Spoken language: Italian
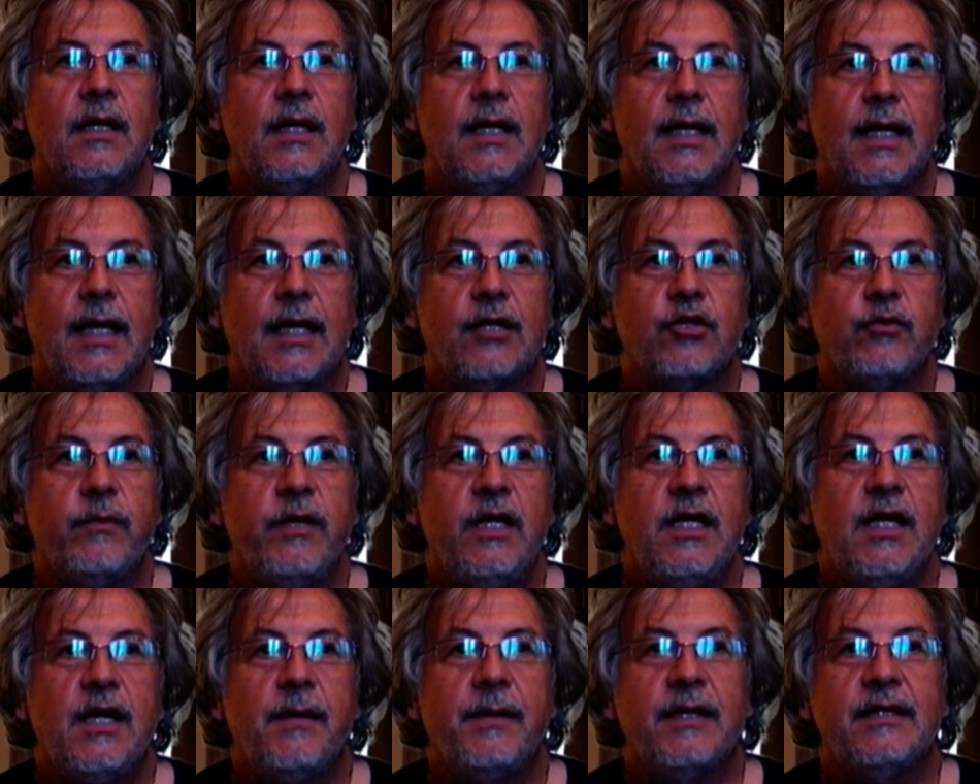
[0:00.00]
La
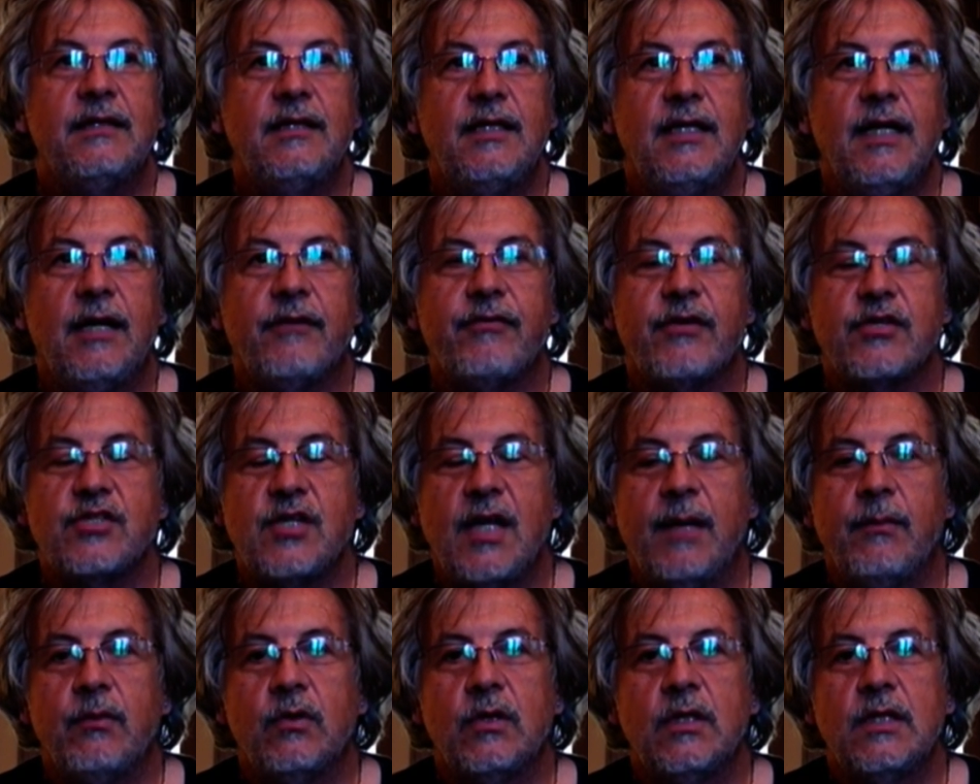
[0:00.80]
domenica mattina
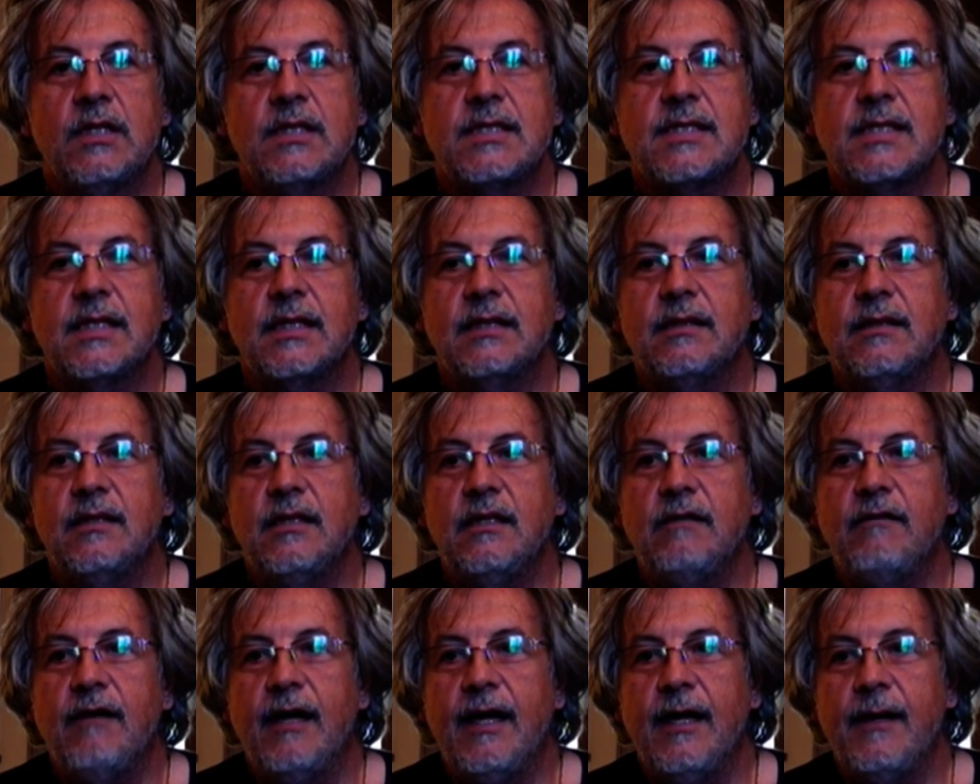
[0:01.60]
facciamo
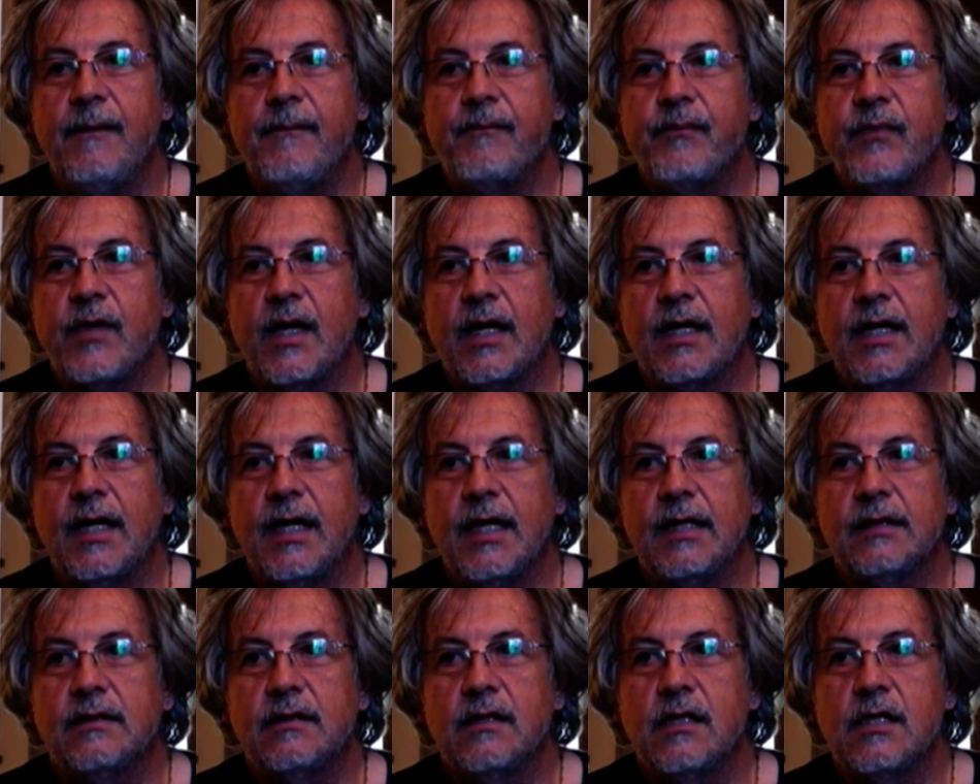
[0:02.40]
un'iniziativa a
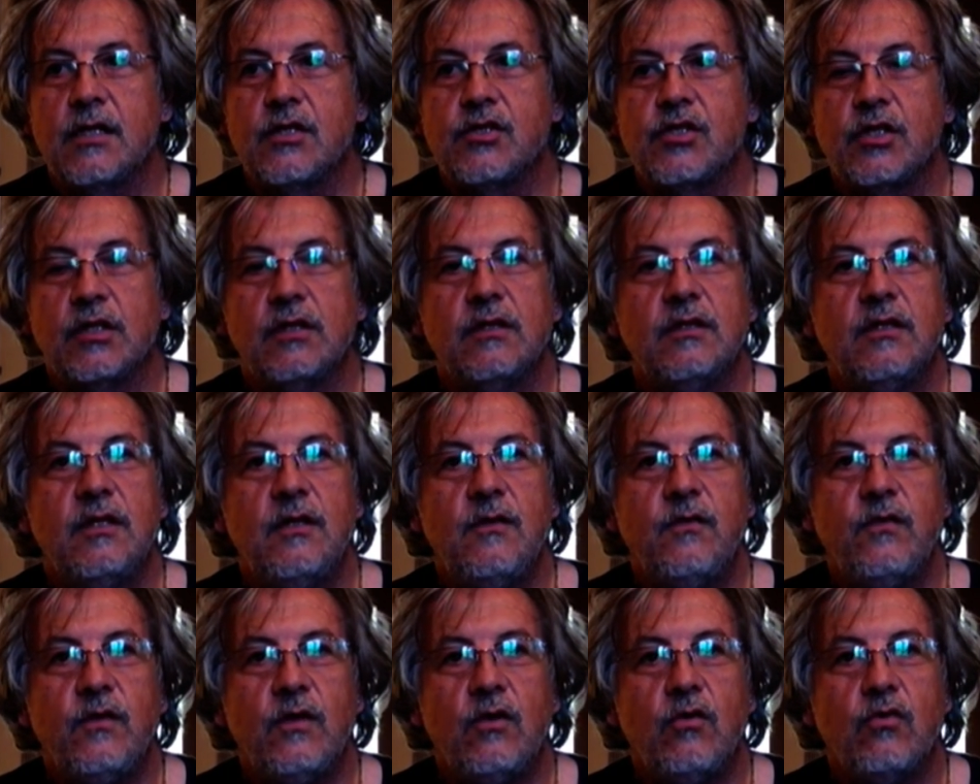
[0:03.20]
carattere
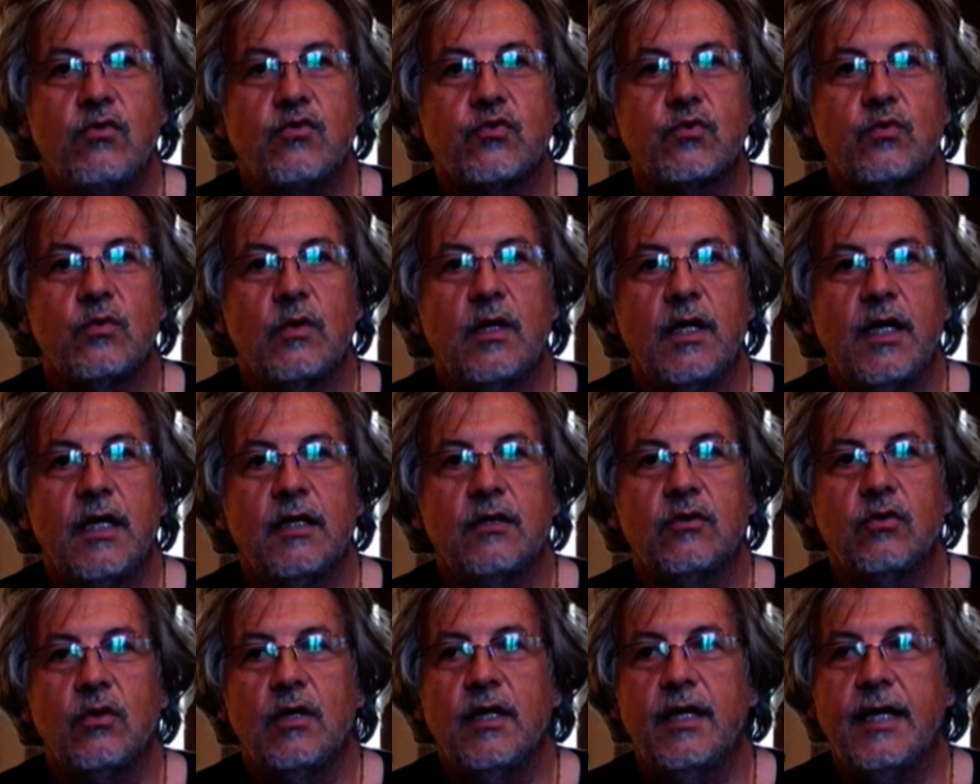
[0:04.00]
scientifico sulle
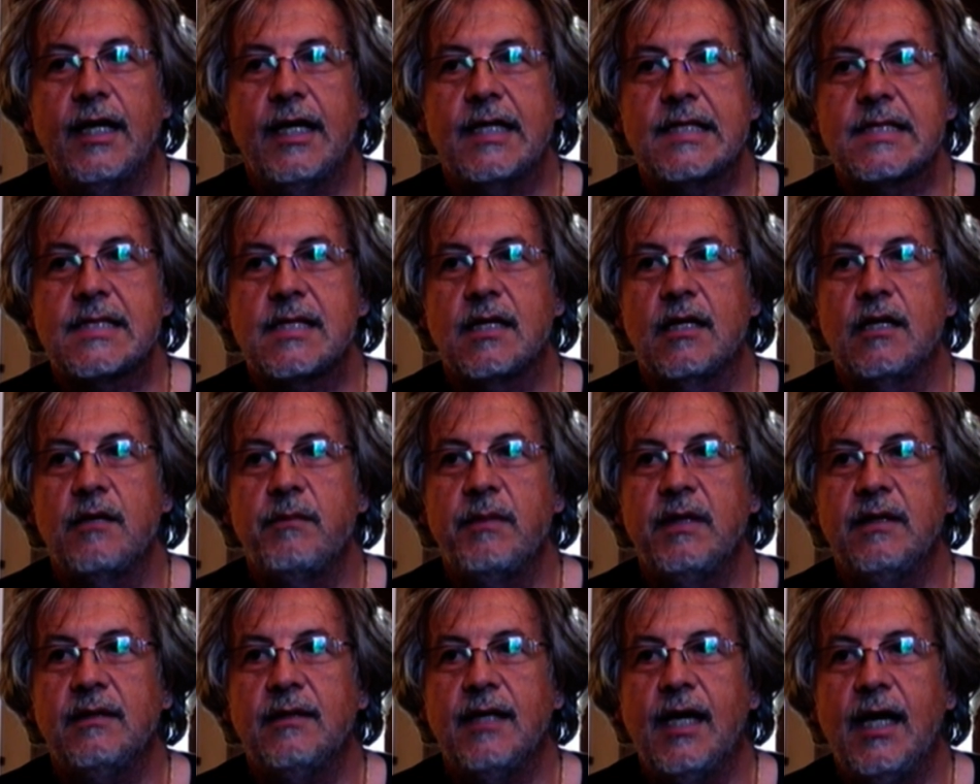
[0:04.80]
intolleranze
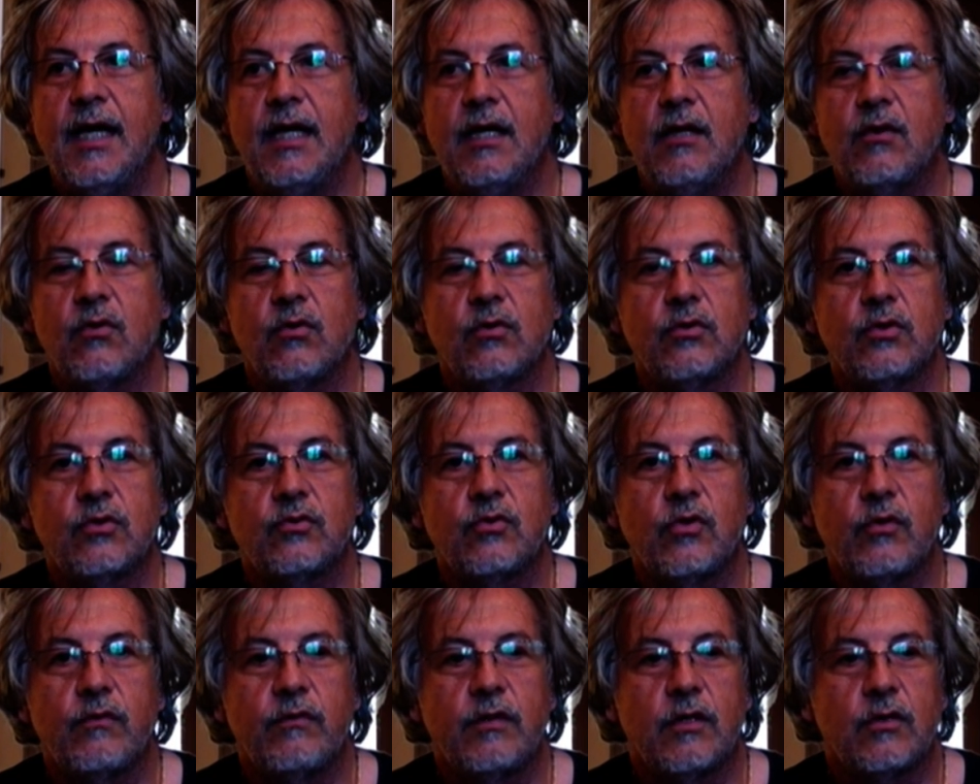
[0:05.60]
alimentari col
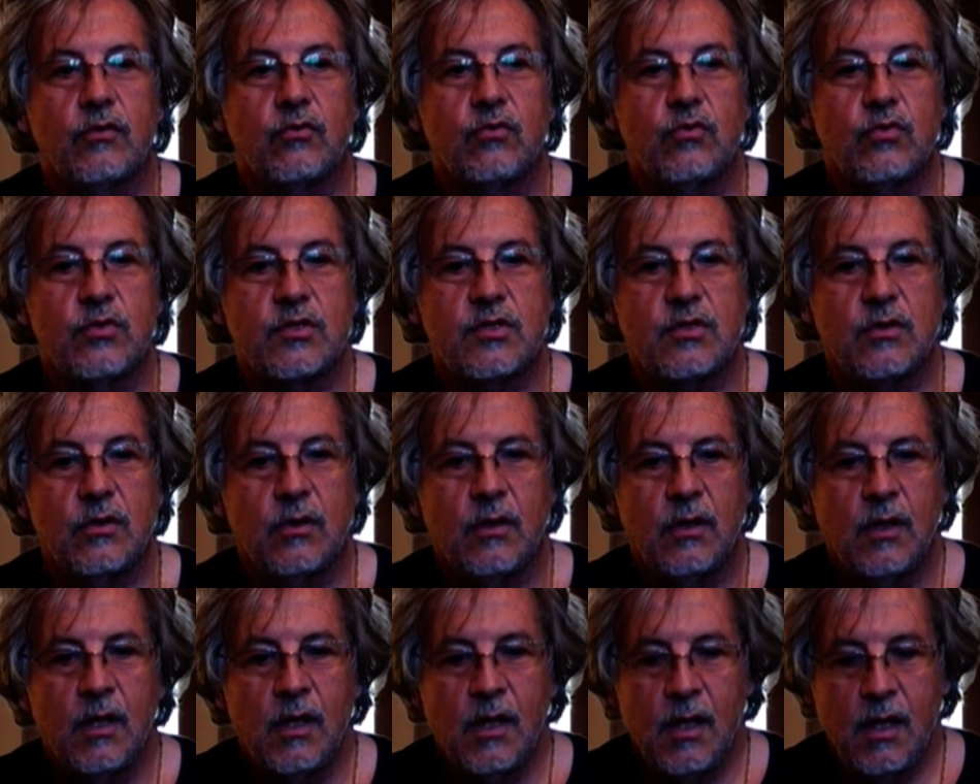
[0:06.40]
dottor Virduzzo